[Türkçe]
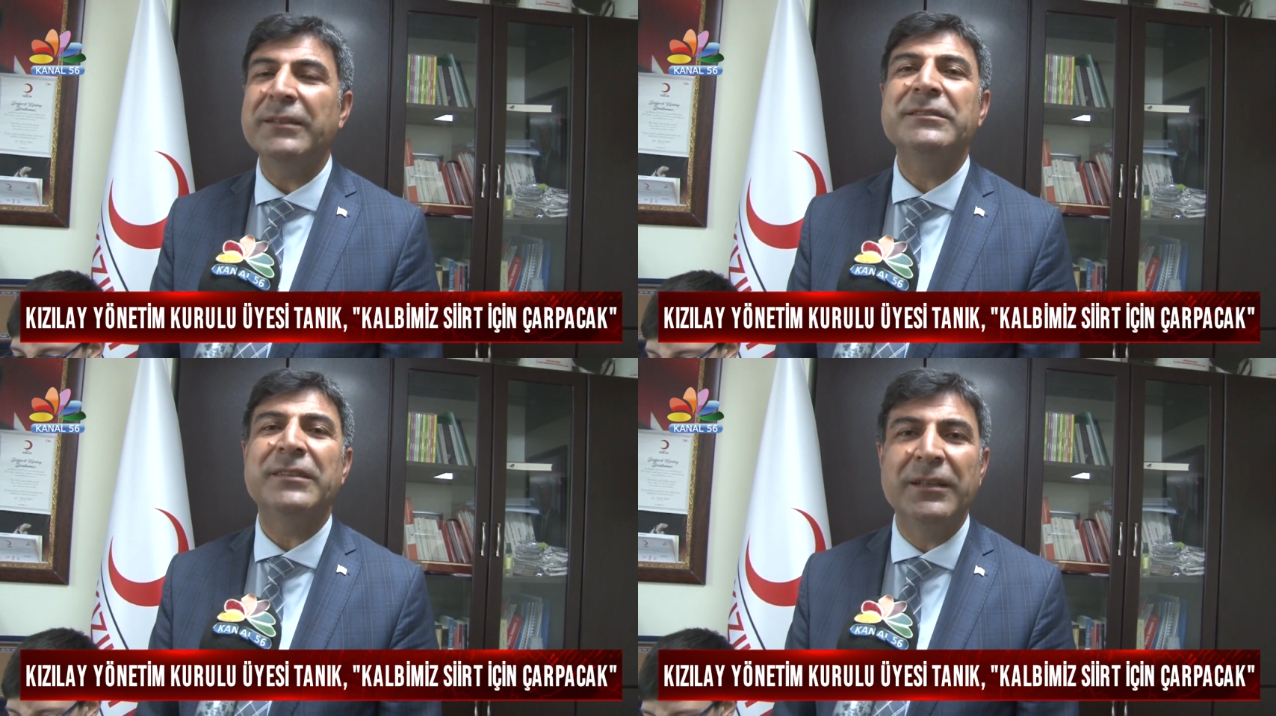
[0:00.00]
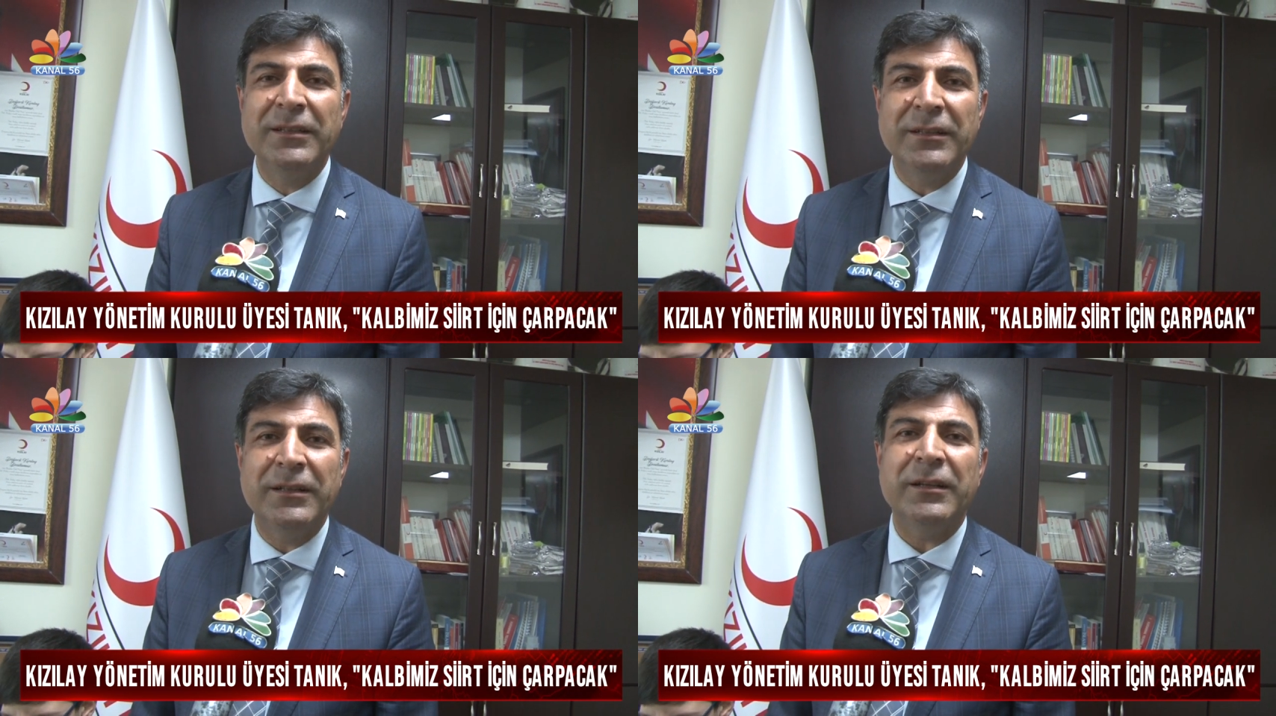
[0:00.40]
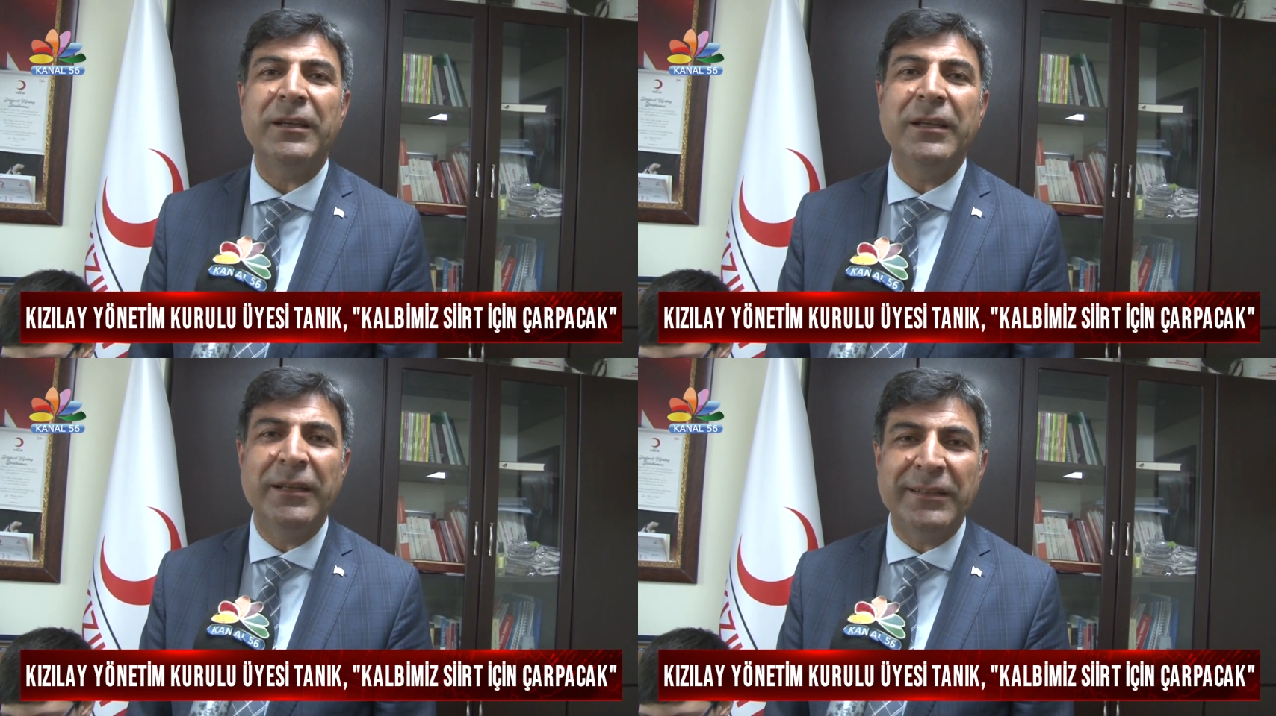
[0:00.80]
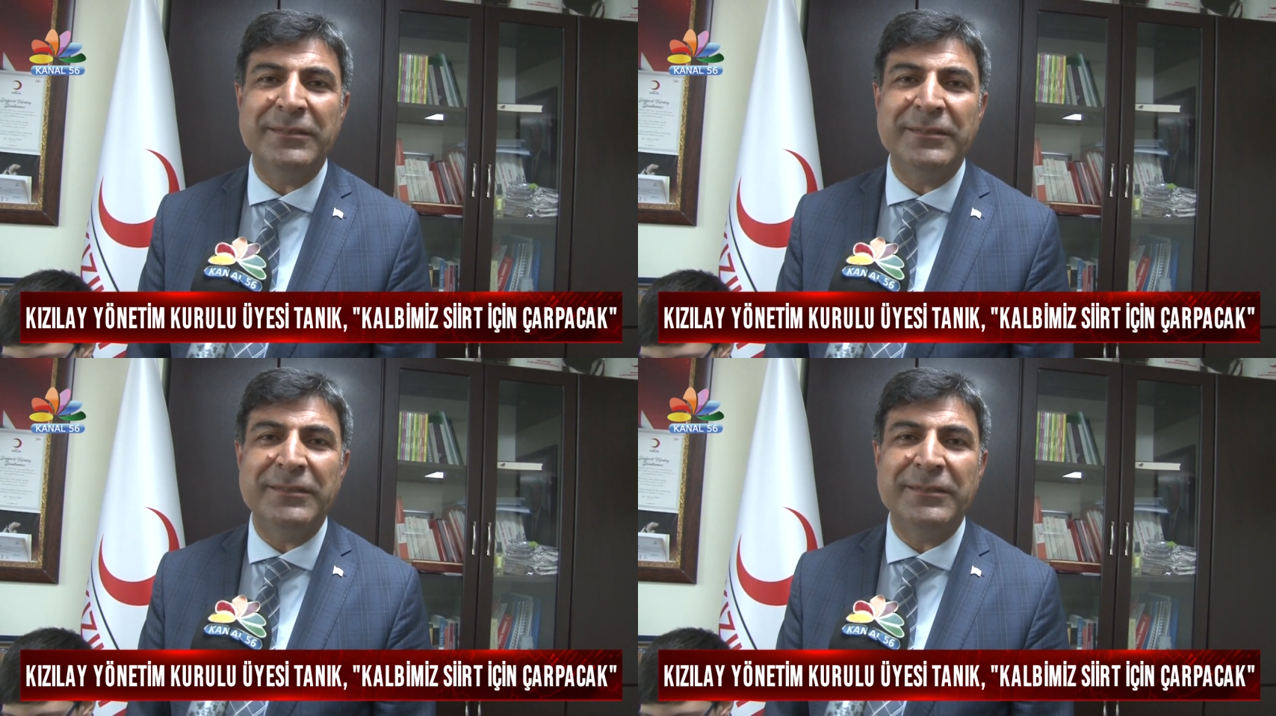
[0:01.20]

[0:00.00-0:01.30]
insanlık, iyilik